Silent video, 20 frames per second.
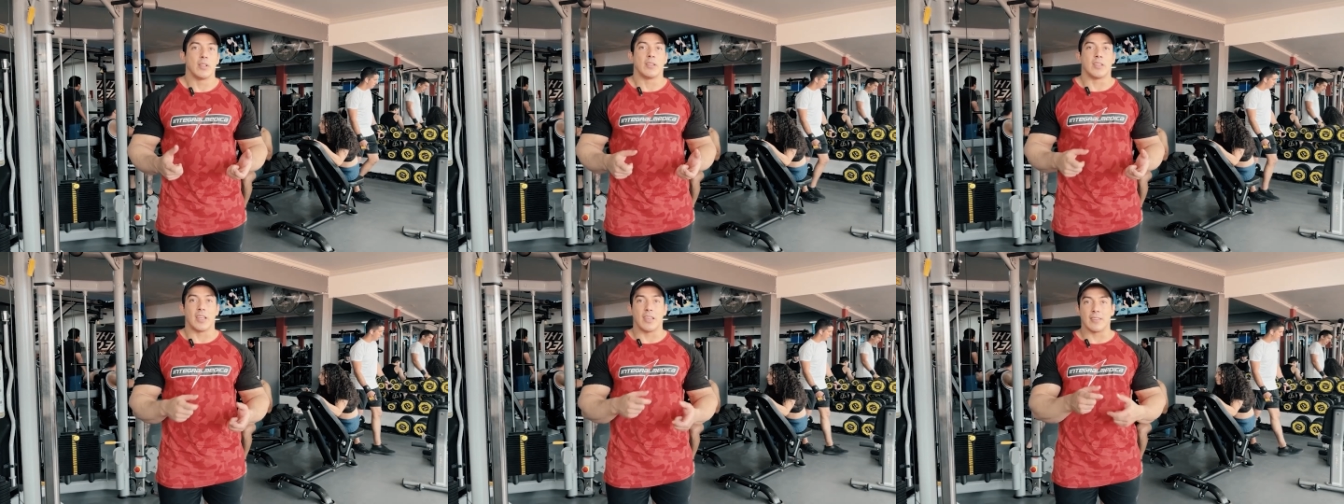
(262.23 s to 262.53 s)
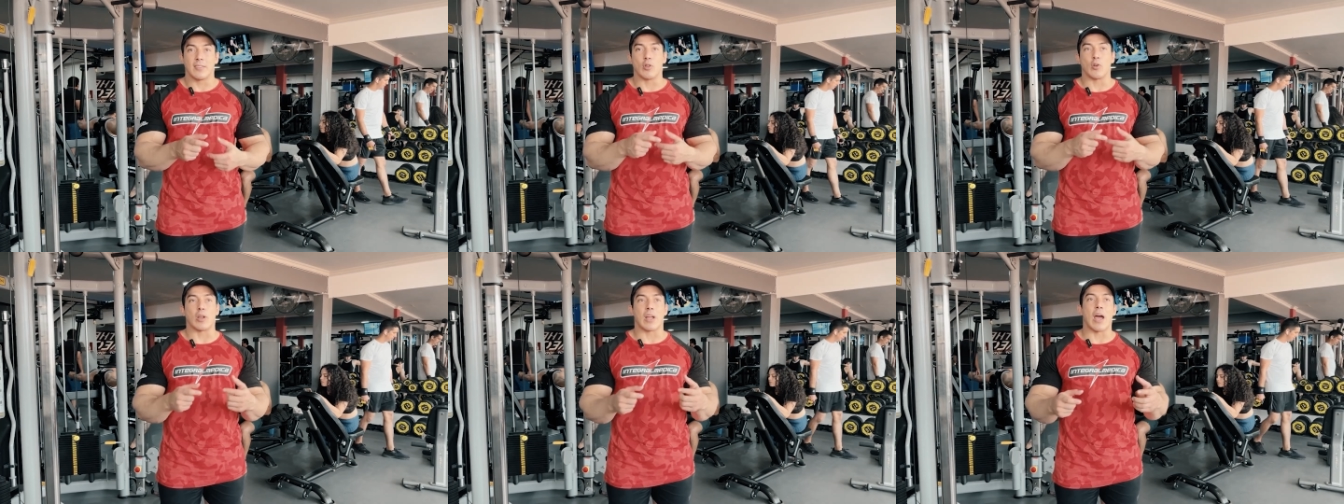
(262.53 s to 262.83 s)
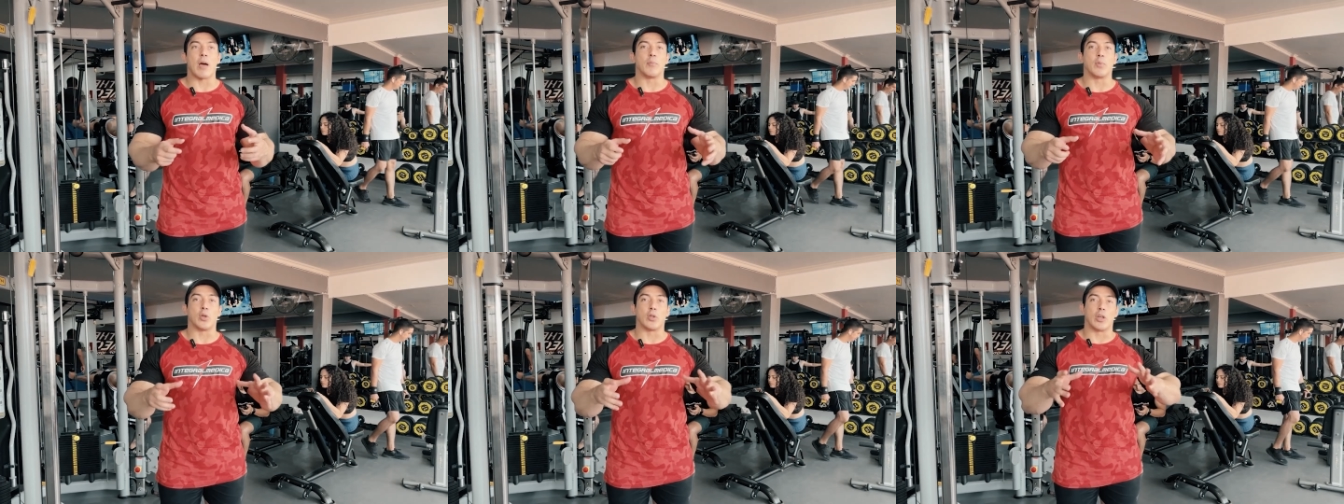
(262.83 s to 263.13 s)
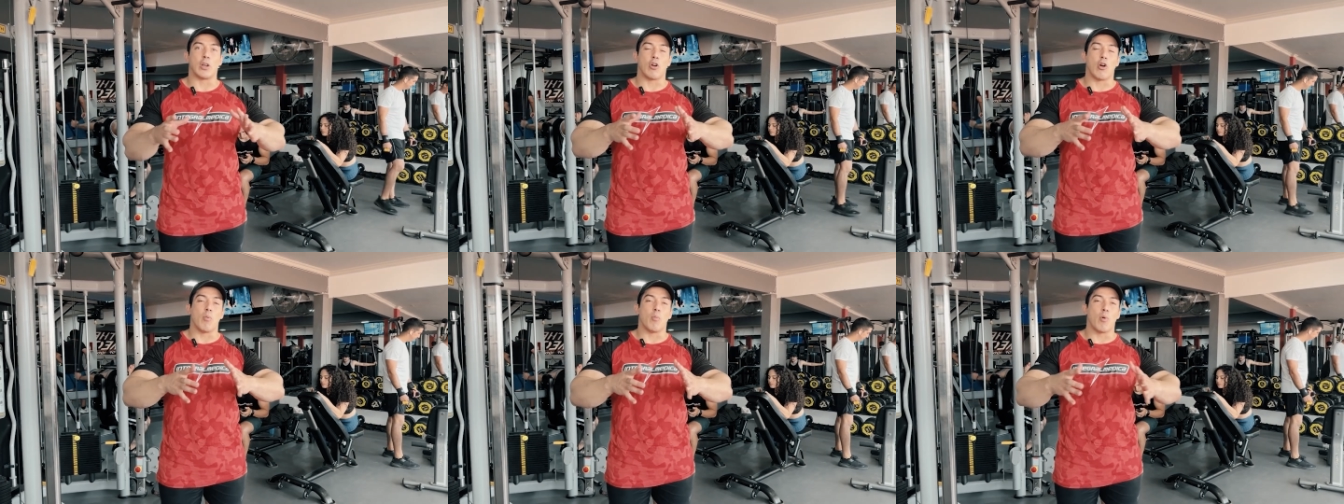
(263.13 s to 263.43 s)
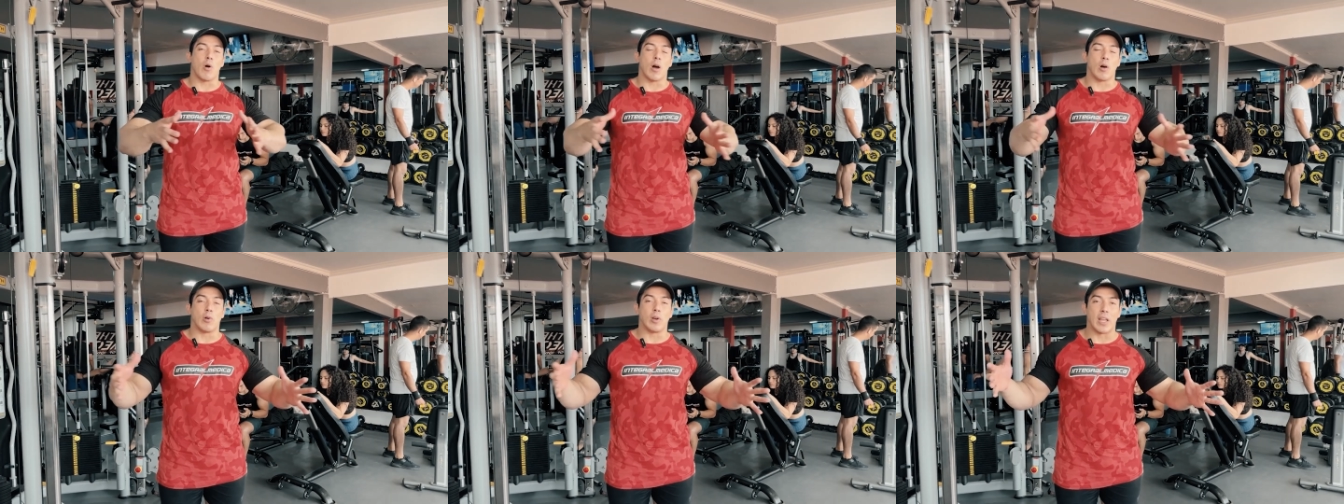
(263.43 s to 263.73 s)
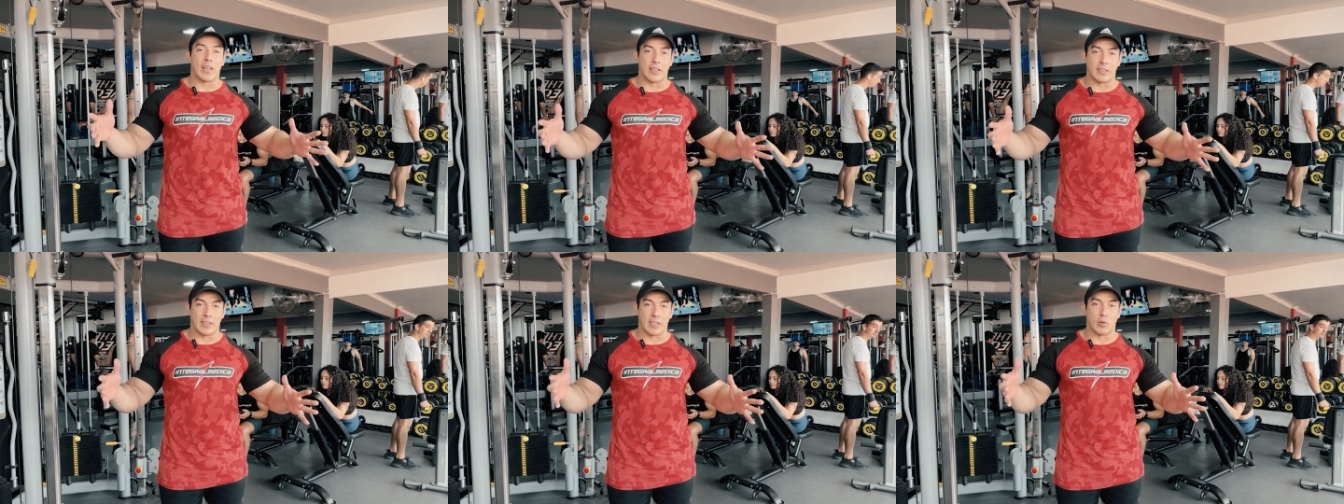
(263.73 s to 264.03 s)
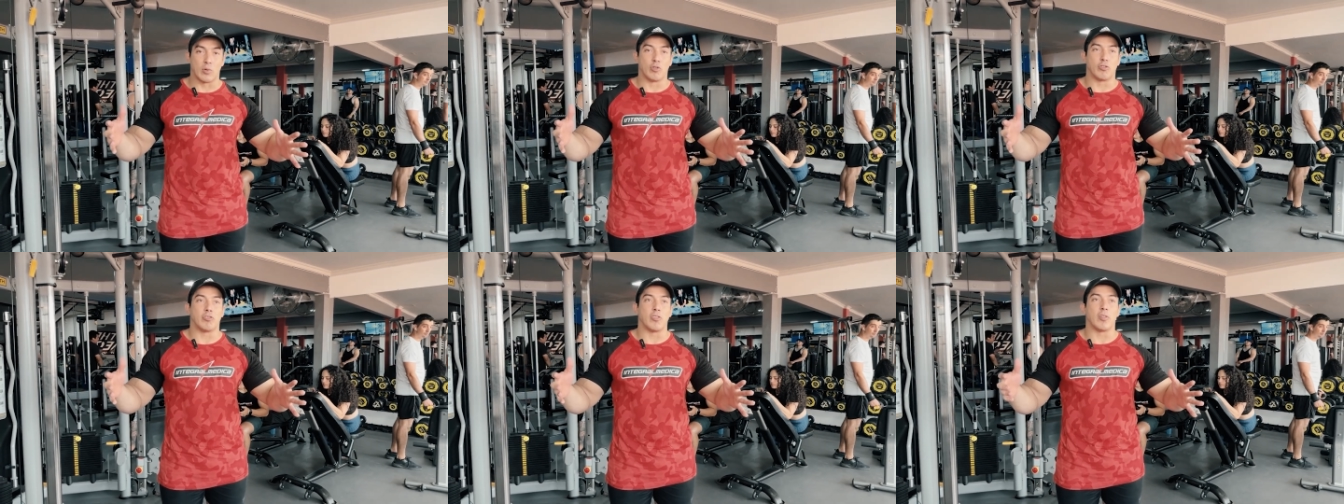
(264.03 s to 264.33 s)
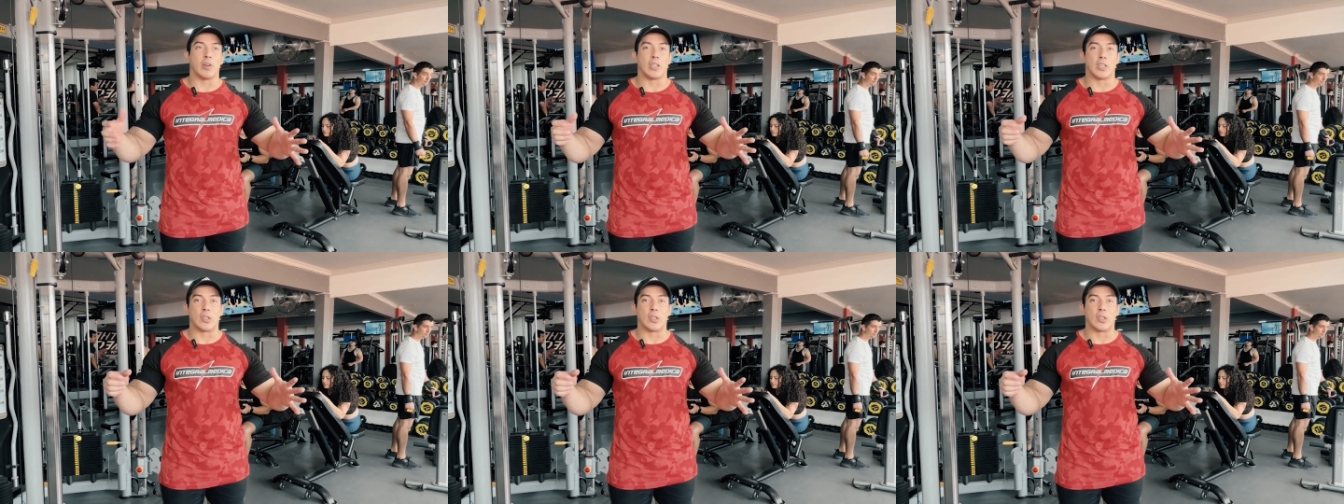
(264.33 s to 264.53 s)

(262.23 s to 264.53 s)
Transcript: de esos cambios, de cómo hago la distribución.